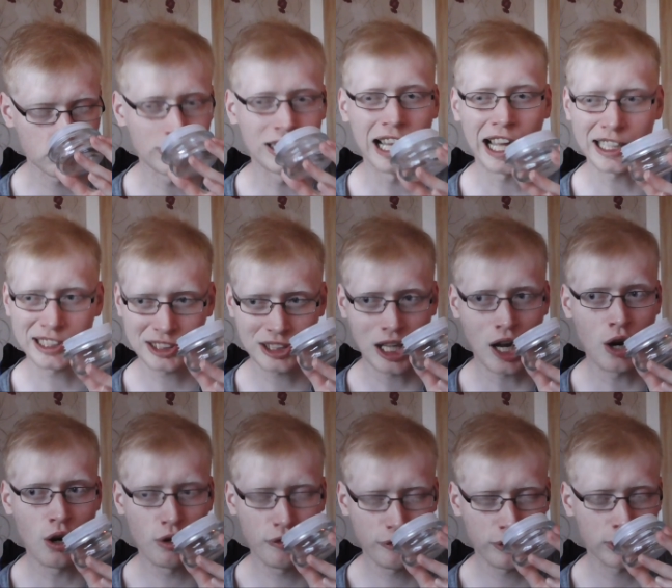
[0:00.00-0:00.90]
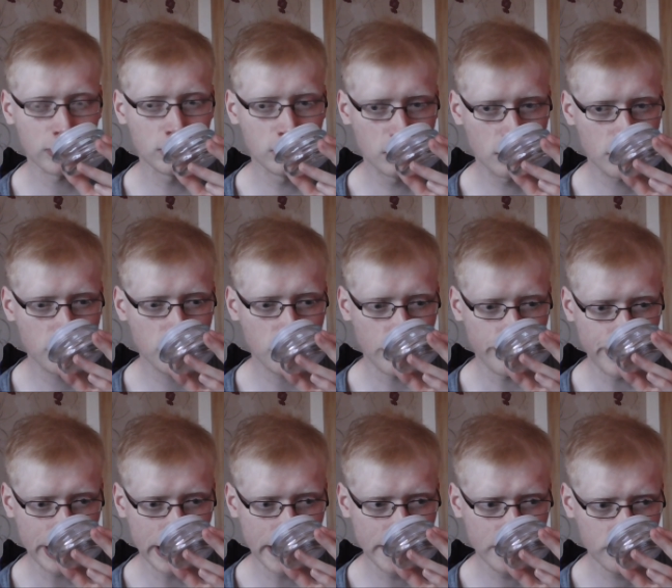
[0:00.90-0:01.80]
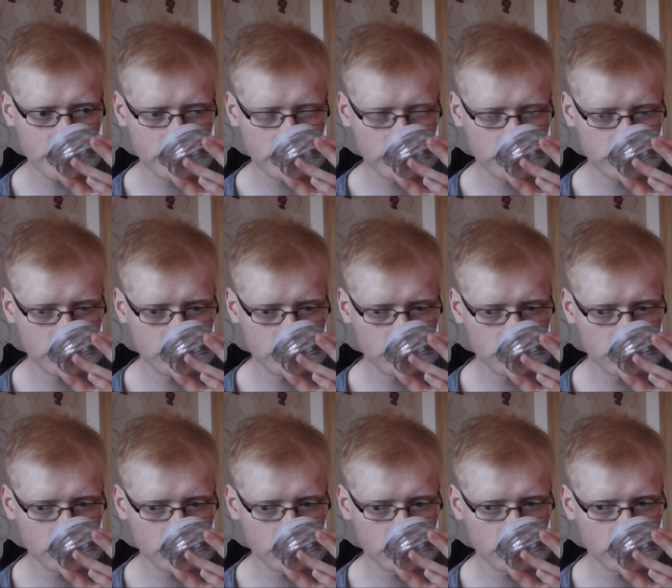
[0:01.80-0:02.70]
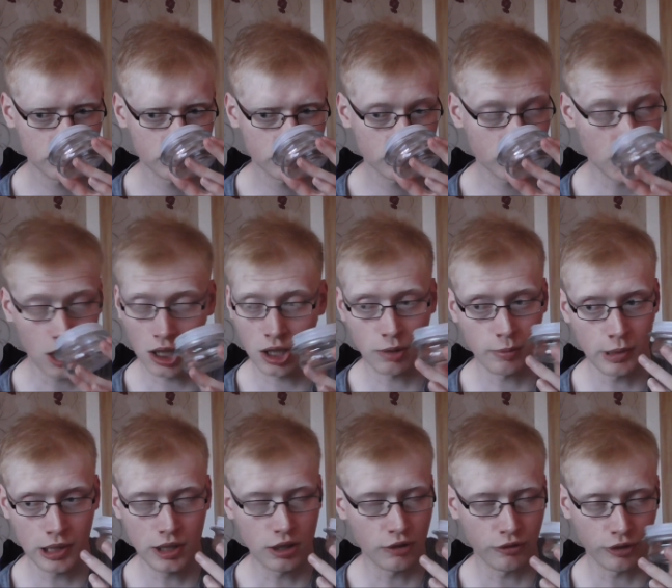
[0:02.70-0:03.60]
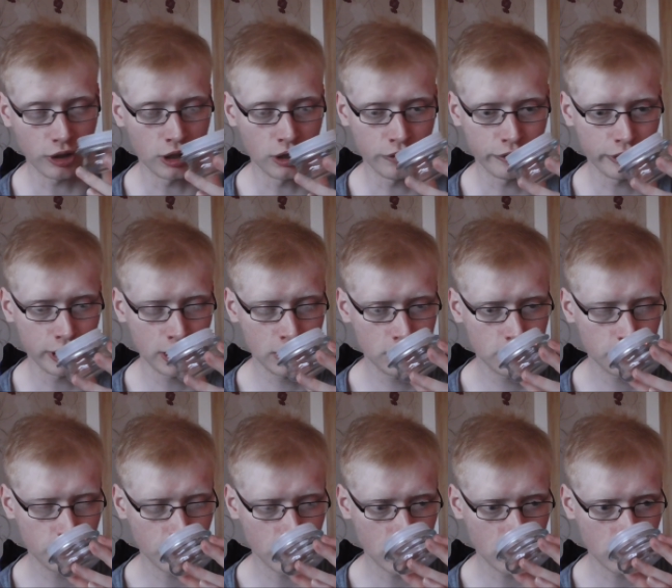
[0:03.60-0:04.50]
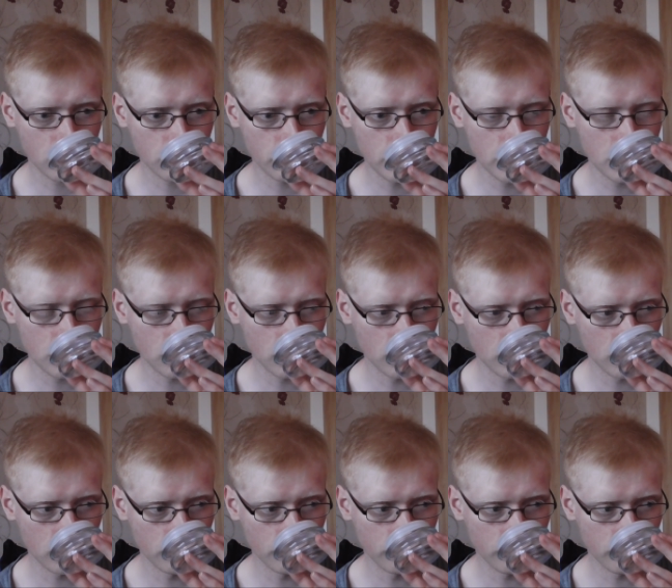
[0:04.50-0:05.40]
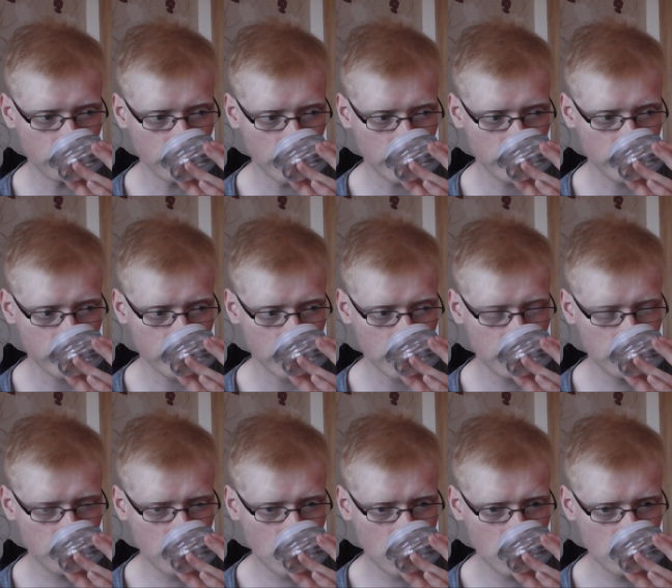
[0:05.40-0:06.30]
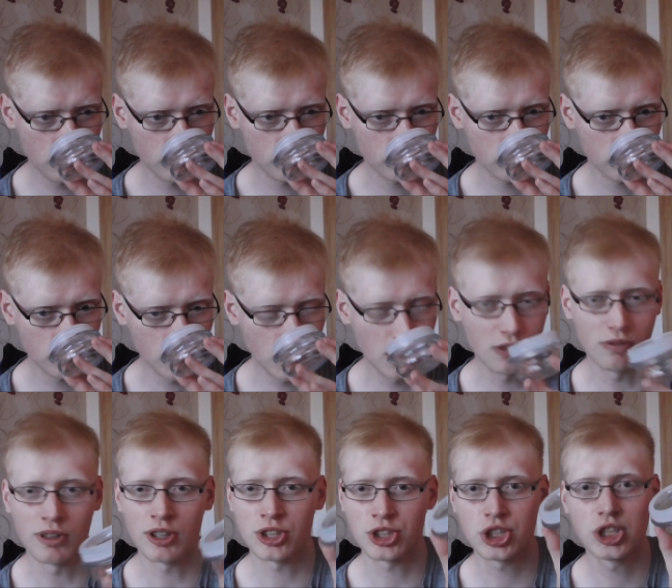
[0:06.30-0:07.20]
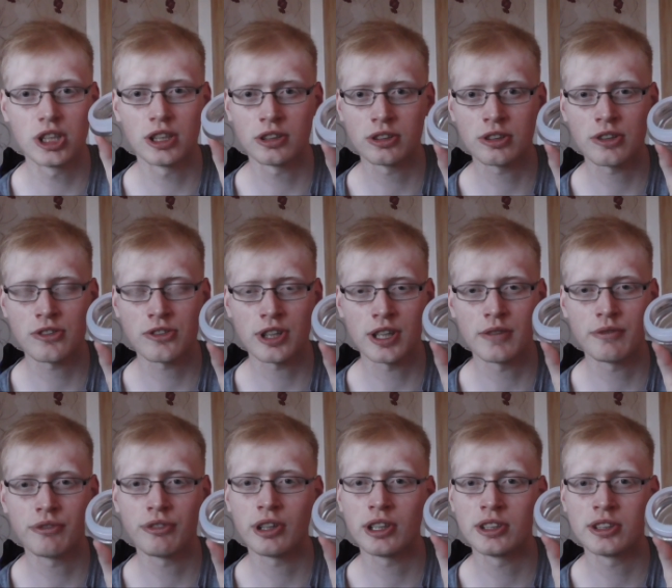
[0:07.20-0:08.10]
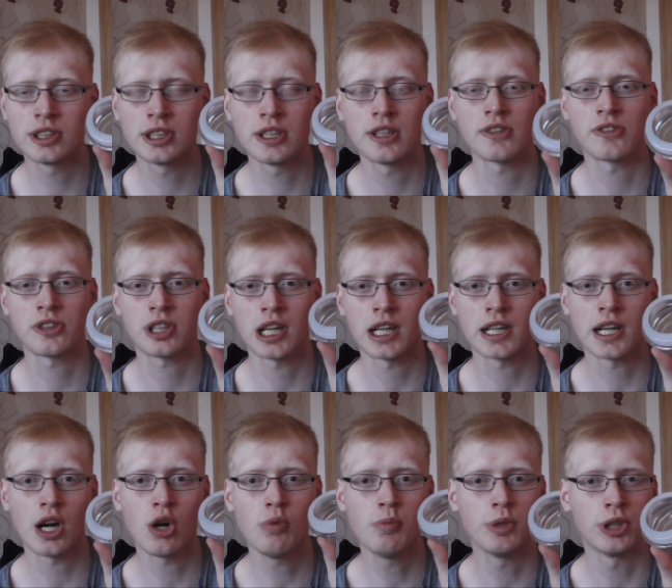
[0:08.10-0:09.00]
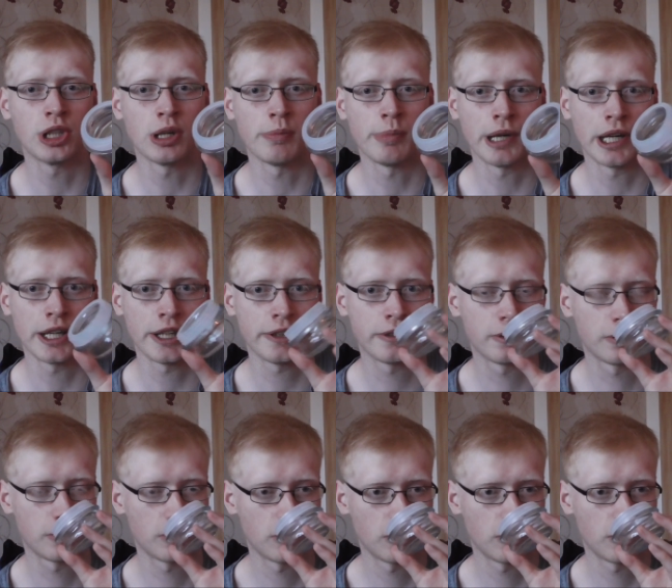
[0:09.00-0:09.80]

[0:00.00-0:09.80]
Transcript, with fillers: Ein leichter Hauch Vanille ist dabei. Karamell auf alle Fälle, nimmt man Karamell extrem wahr. Was ich hier interessant fand, hier ist Kakao mit dabei.